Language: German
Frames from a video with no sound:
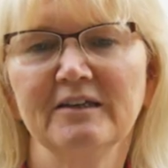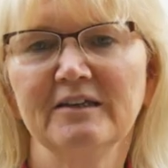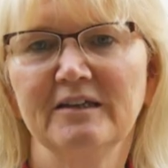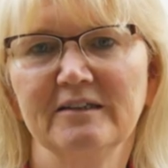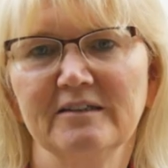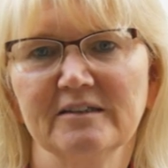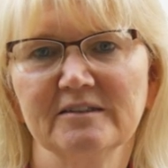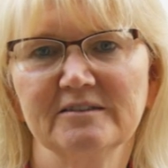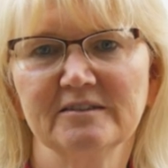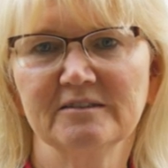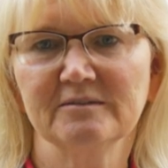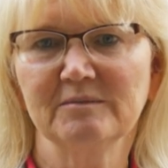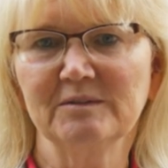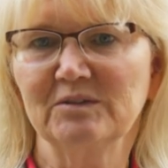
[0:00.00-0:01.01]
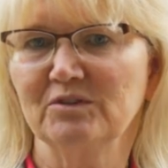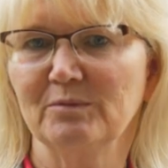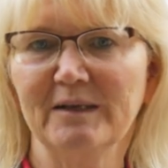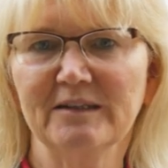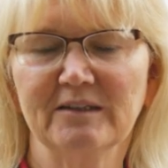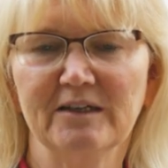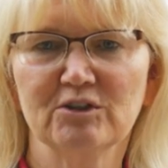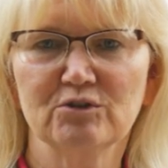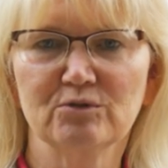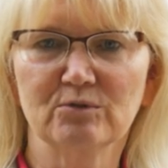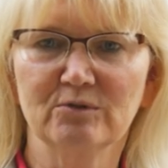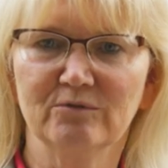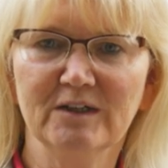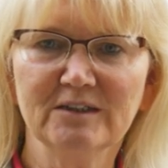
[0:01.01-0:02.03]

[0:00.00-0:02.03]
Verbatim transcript: geht das in zwei, drei Schlucken